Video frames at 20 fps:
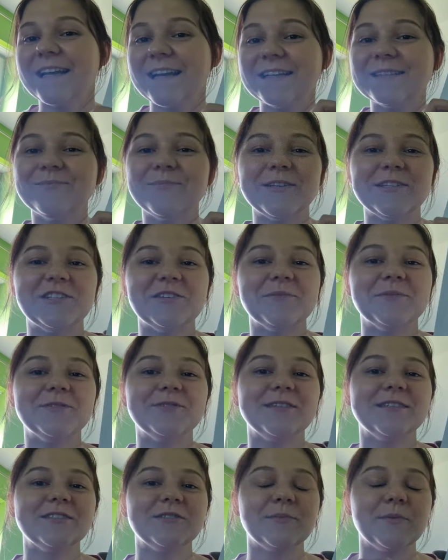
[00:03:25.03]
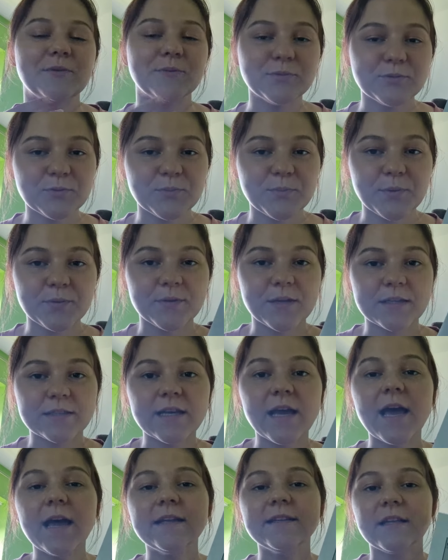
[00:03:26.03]
zaraz będziemy tutaj sobie uzupełniać
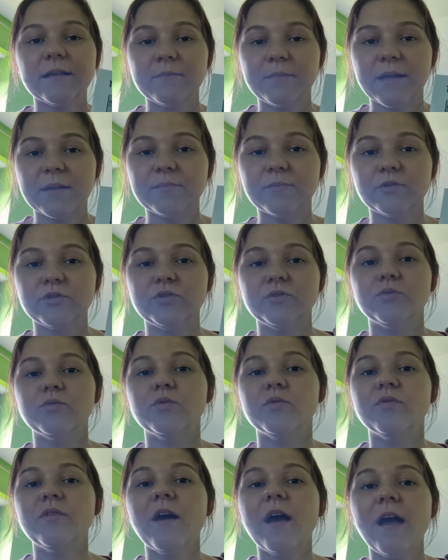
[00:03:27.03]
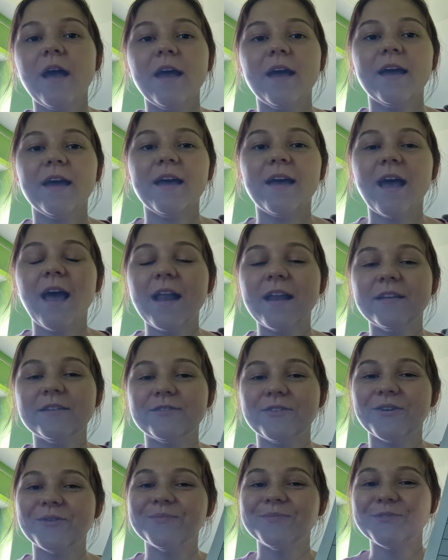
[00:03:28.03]
ten plan posiłków, e, ale
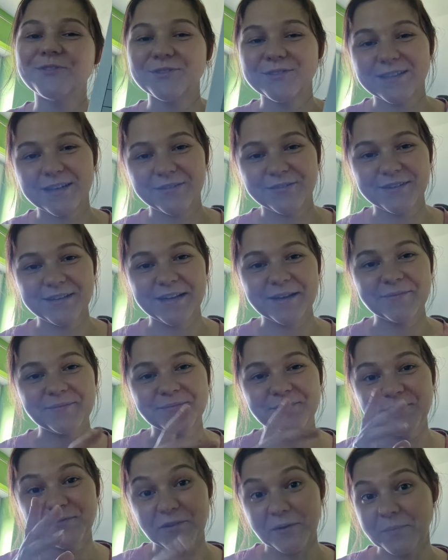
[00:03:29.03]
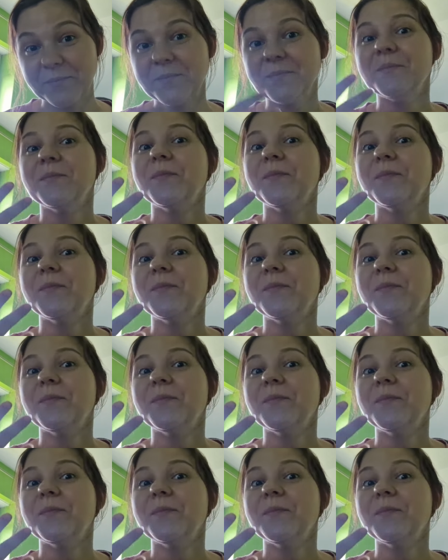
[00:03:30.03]
to już za chwilę Wam